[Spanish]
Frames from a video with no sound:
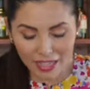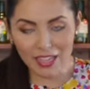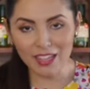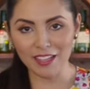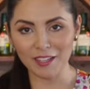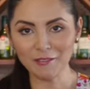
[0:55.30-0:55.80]

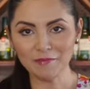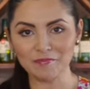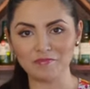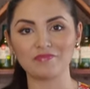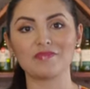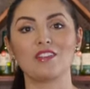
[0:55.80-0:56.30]
Y
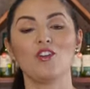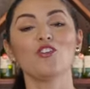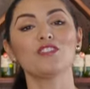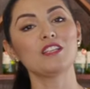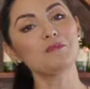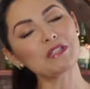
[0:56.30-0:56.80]

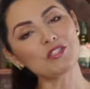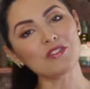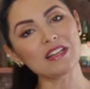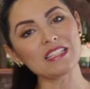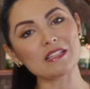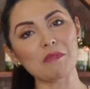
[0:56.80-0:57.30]
otras
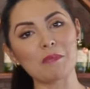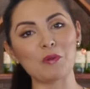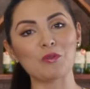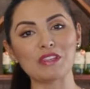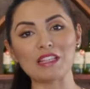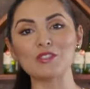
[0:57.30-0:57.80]
personas que me
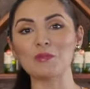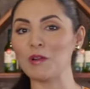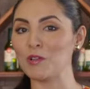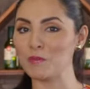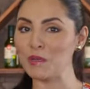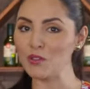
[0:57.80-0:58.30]
preguntan sobre
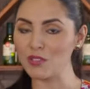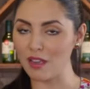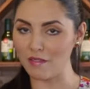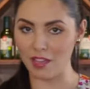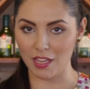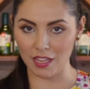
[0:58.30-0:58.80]
los vinos de
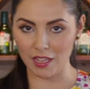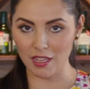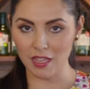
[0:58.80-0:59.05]
la viña